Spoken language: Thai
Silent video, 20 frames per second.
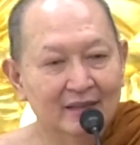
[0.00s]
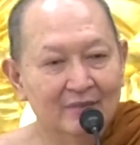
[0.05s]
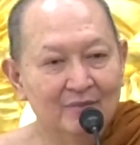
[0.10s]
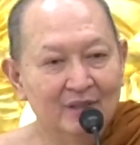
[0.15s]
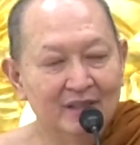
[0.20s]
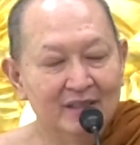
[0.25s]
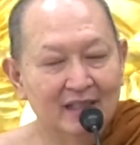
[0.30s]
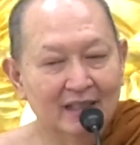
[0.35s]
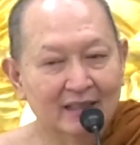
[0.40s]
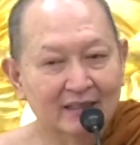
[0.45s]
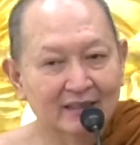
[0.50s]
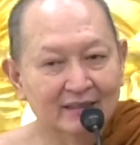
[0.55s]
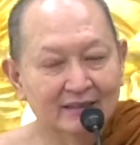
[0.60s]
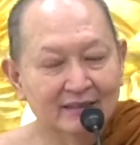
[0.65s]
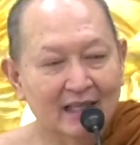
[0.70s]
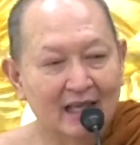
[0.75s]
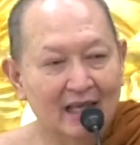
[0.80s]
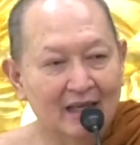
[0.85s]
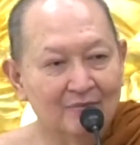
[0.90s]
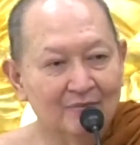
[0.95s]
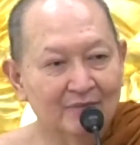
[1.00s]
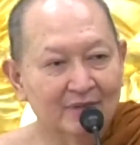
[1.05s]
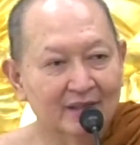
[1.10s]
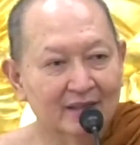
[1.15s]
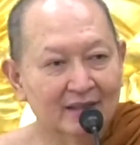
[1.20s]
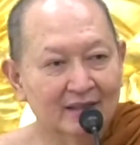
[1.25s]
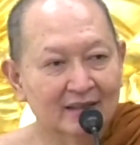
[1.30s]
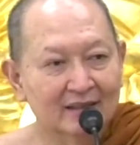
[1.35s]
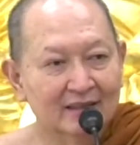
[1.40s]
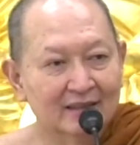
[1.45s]
นิมิตอย่างที่สาม
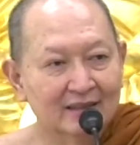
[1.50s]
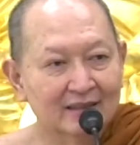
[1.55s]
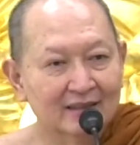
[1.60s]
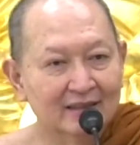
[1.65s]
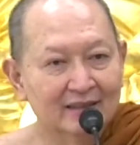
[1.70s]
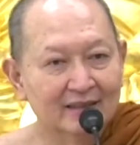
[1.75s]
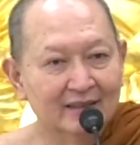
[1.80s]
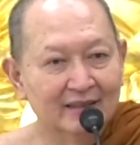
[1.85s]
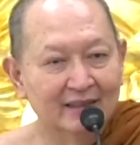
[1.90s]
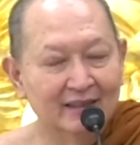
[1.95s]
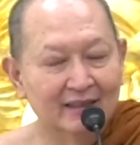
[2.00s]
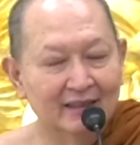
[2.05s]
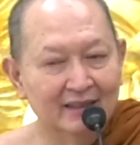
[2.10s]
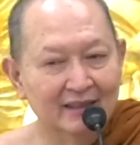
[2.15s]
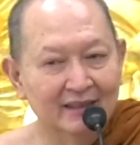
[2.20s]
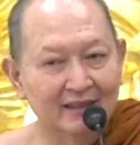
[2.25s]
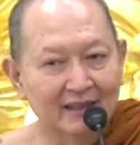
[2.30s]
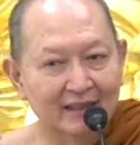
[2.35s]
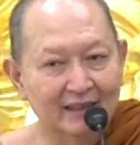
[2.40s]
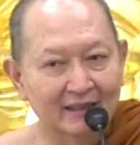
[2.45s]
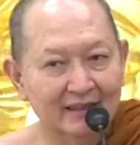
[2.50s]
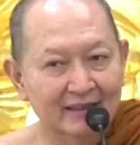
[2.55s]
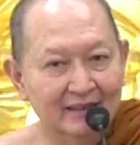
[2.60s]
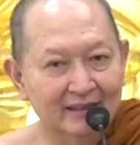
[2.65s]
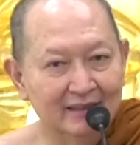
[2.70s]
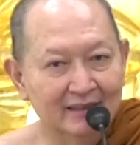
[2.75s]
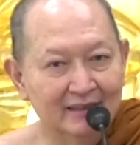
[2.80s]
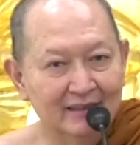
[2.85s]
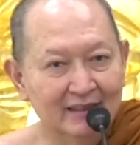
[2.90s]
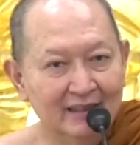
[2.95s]
เนี่ยเห็น
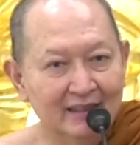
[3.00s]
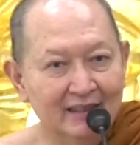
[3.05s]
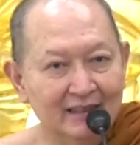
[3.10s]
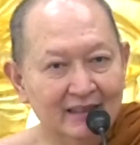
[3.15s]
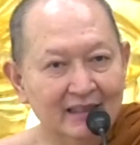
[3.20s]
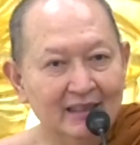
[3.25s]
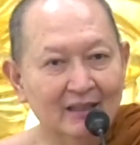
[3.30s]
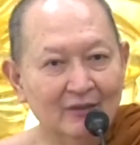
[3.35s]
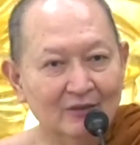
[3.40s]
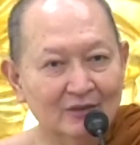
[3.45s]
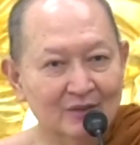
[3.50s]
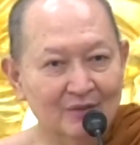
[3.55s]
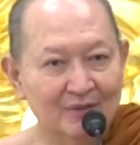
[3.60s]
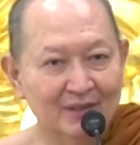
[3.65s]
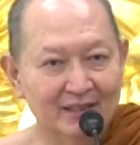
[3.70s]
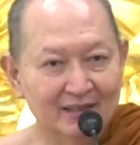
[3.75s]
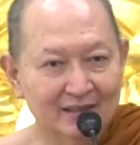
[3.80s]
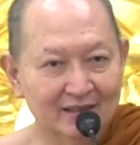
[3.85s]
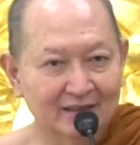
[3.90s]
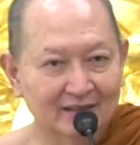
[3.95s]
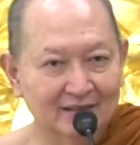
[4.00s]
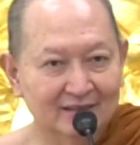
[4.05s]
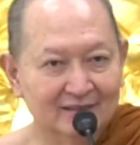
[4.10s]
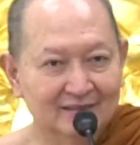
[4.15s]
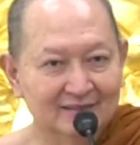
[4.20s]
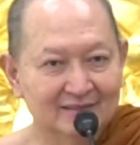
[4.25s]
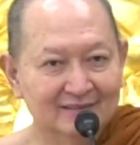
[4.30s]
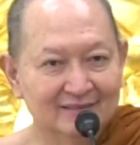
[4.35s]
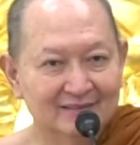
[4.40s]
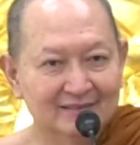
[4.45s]
ที่ที่เราจะไปเกิด
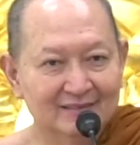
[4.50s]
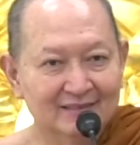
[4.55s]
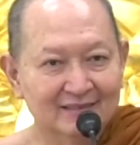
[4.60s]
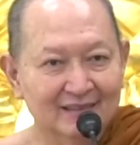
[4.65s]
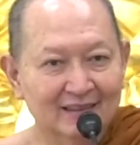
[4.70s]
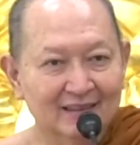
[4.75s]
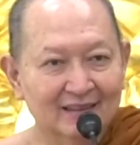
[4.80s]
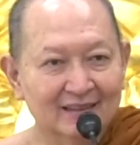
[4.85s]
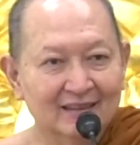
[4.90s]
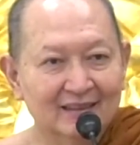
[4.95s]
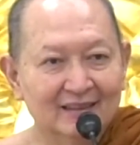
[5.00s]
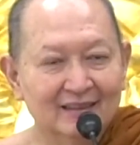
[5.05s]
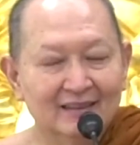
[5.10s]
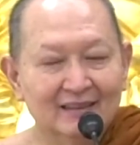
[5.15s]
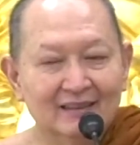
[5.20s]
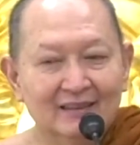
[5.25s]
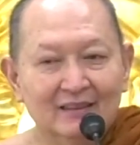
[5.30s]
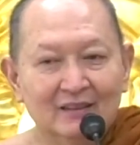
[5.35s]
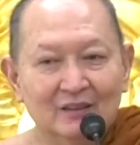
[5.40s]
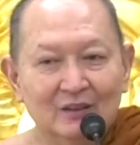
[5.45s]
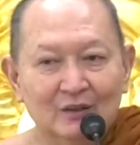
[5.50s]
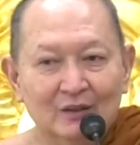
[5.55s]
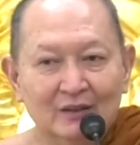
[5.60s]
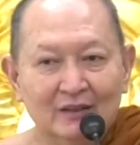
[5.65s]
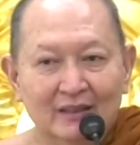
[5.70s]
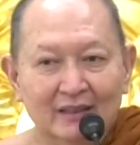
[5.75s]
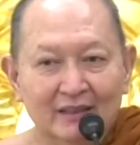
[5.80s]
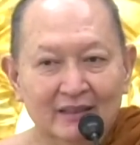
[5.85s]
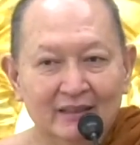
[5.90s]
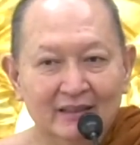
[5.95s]
นะ
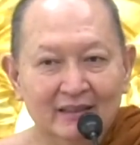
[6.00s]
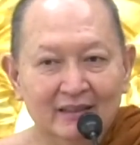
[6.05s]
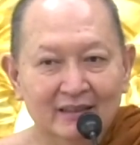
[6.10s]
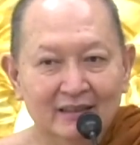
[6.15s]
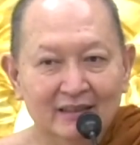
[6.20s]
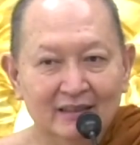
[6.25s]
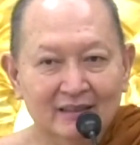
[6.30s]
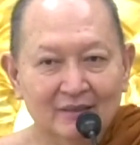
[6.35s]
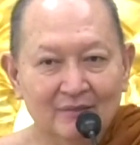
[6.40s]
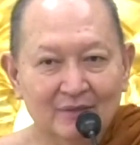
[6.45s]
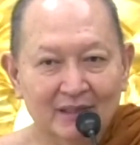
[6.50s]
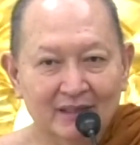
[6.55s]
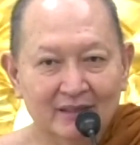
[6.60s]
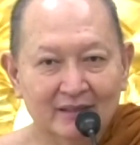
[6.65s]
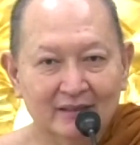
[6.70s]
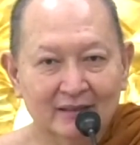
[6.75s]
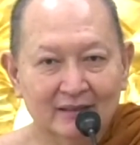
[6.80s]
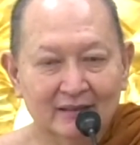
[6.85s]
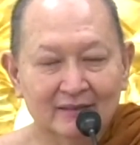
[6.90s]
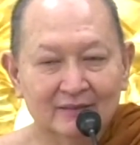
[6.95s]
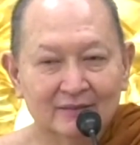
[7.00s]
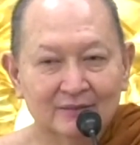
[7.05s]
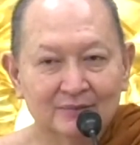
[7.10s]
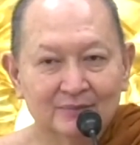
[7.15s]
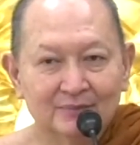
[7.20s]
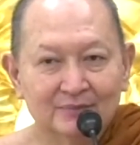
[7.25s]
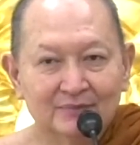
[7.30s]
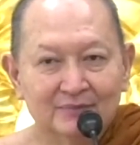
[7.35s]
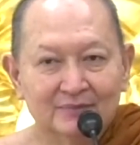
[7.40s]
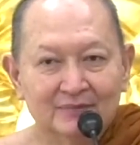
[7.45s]
เห็นที่ที่จะไปเกิด
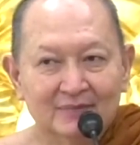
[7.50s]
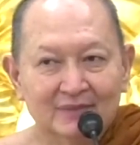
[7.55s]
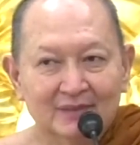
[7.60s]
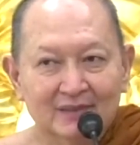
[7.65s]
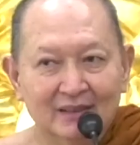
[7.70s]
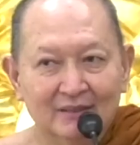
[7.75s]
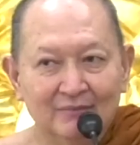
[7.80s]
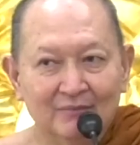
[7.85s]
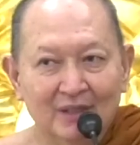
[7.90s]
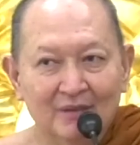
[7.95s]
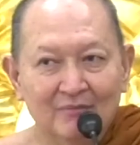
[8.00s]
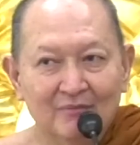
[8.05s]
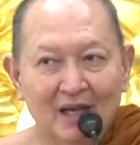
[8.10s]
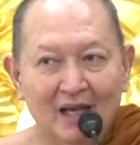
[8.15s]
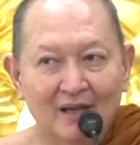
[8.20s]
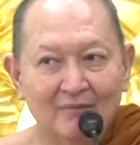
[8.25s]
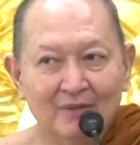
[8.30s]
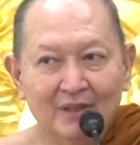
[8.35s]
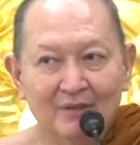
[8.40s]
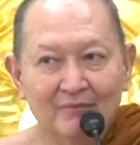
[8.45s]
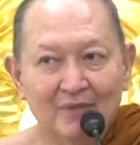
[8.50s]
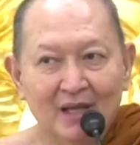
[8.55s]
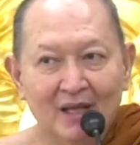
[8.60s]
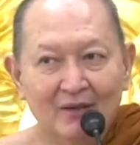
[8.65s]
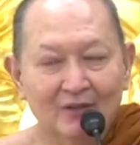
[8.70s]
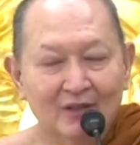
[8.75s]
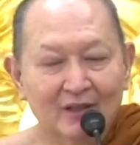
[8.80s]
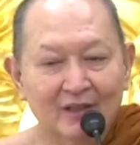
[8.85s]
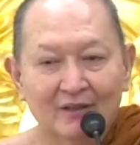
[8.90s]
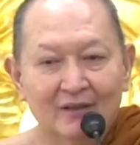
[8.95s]
เกิดเป็นหมาเป็นแม
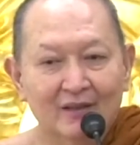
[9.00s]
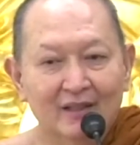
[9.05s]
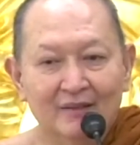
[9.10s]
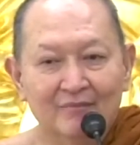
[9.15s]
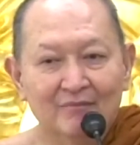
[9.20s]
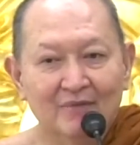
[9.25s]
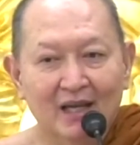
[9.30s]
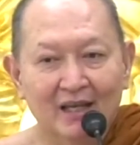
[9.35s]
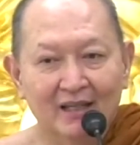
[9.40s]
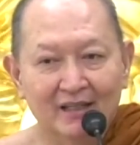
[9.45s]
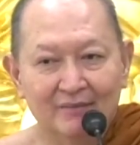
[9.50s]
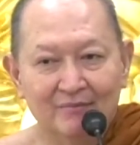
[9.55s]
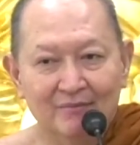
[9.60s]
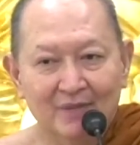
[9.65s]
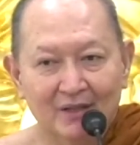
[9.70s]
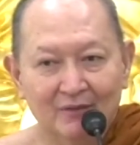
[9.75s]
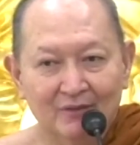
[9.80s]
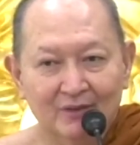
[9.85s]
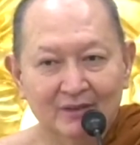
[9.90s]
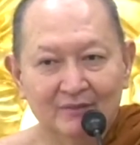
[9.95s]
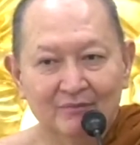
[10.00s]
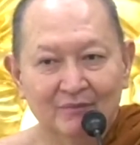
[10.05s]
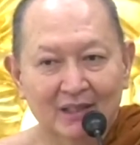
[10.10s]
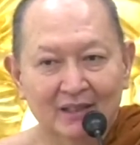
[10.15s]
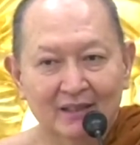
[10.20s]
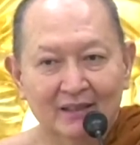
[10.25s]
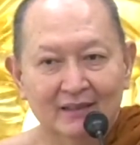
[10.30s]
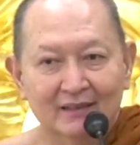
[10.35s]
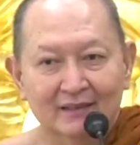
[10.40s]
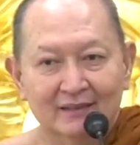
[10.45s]
วแล้วก็เห็นหมาเห็นแมวขึ้น
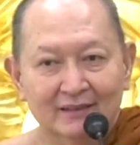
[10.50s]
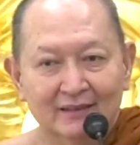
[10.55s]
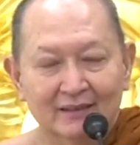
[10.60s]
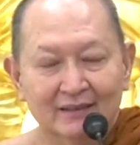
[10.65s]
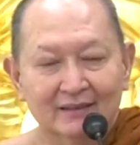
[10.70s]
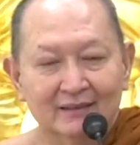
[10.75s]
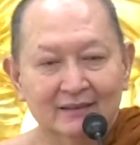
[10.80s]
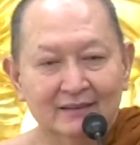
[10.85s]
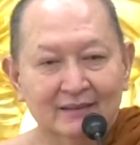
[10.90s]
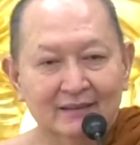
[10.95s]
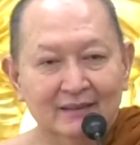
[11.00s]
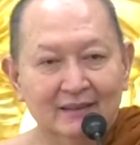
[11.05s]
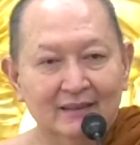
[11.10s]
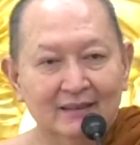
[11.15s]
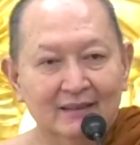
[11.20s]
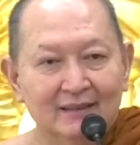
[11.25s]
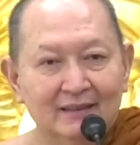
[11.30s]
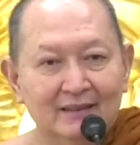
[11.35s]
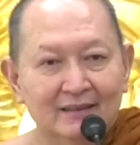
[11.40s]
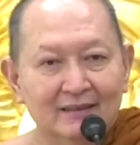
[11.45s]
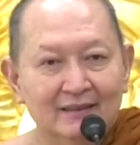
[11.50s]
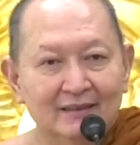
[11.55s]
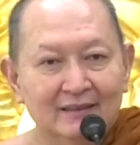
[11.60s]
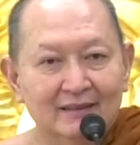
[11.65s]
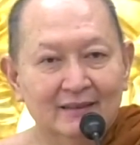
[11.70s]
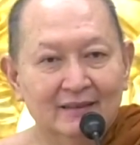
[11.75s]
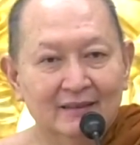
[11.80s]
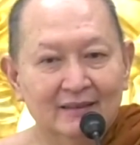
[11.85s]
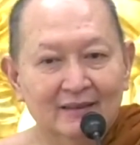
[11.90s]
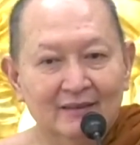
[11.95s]
มา
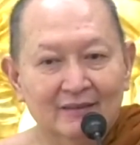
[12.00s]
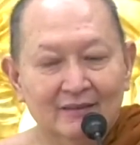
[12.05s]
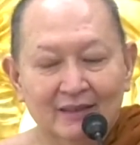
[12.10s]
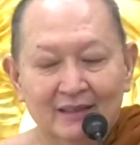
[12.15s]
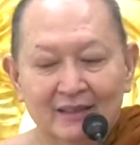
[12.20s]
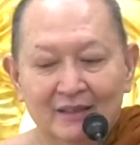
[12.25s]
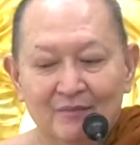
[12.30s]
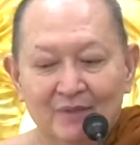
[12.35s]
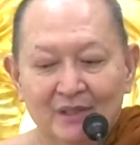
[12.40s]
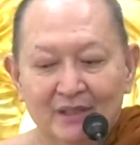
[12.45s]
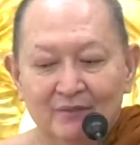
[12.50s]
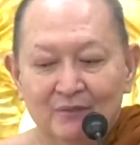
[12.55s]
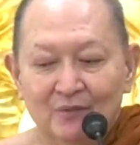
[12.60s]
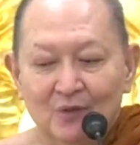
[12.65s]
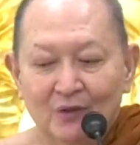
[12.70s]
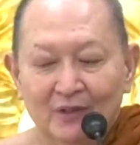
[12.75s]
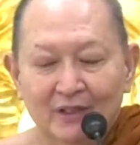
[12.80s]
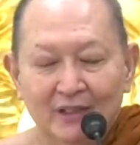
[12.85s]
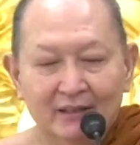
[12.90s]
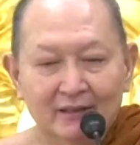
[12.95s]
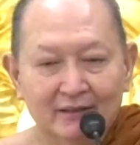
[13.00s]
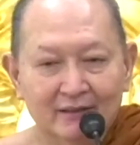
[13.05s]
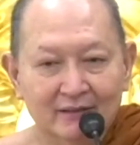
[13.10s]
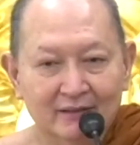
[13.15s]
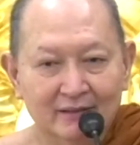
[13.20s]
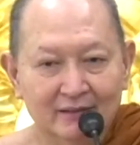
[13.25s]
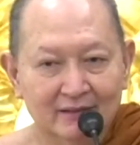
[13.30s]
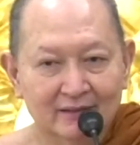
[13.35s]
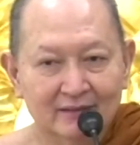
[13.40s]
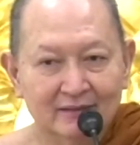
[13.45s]
นะนิมิตพวกนี้จะ
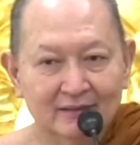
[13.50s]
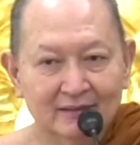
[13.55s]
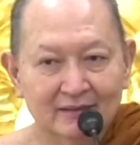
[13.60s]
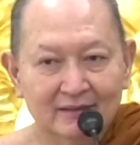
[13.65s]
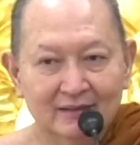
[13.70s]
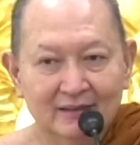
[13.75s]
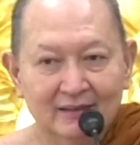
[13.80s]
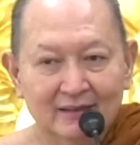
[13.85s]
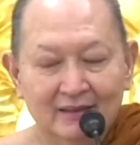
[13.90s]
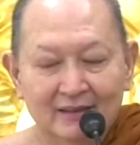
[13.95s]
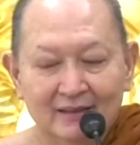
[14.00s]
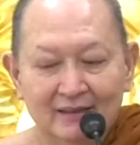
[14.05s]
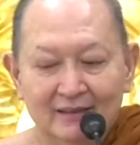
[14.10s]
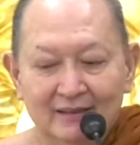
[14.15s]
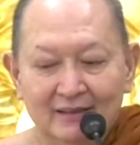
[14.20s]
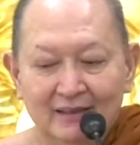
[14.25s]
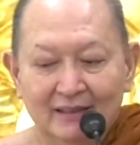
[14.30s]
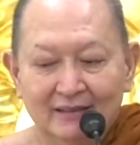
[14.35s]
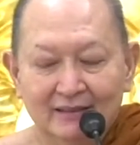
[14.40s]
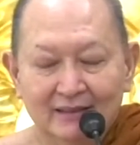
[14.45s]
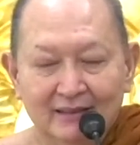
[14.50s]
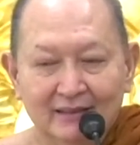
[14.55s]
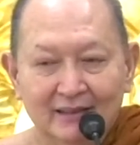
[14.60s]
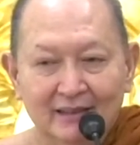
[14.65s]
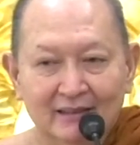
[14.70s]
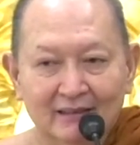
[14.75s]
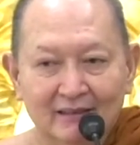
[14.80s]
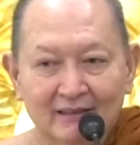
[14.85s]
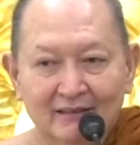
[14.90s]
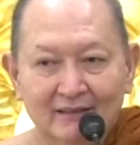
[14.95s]
เกิดถ้าส
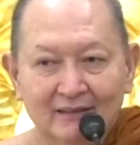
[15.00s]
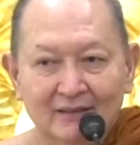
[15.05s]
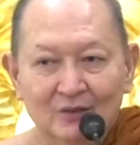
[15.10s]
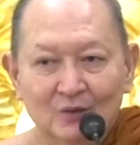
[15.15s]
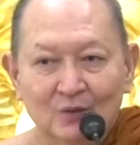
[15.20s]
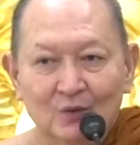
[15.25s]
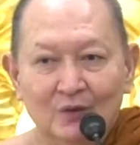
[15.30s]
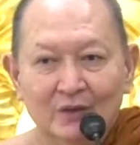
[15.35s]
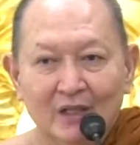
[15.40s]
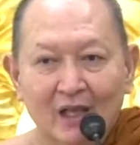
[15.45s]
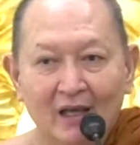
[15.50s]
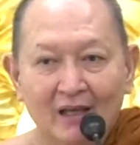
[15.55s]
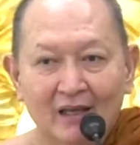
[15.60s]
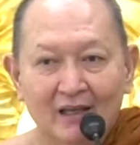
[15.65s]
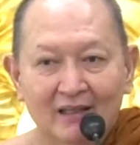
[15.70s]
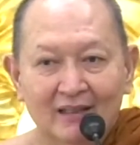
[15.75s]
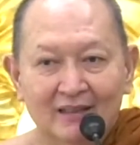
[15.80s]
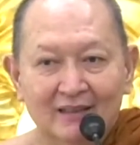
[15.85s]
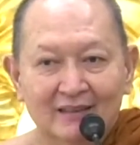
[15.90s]
ติระลึกรู้นะ